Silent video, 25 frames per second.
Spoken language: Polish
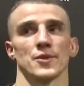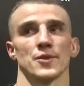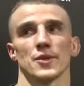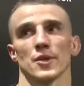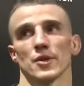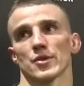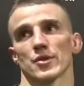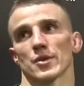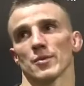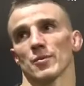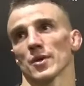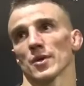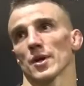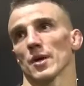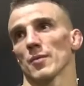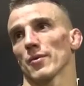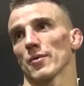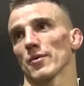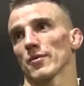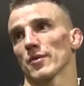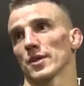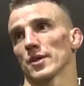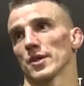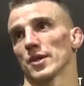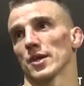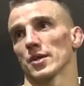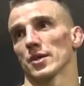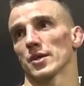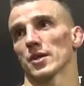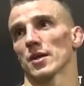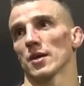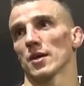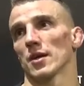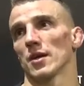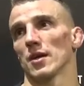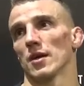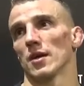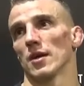Co jeszcze mogę powiedzieć?
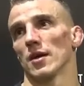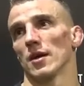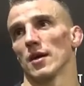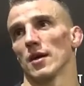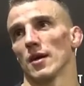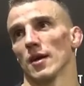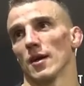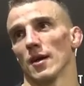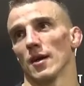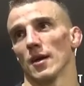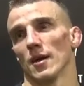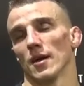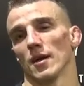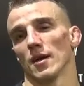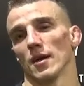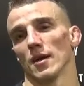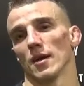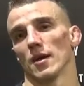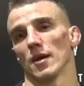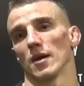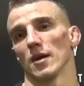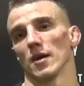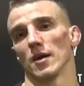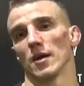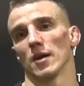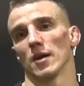Czułeś wsparcie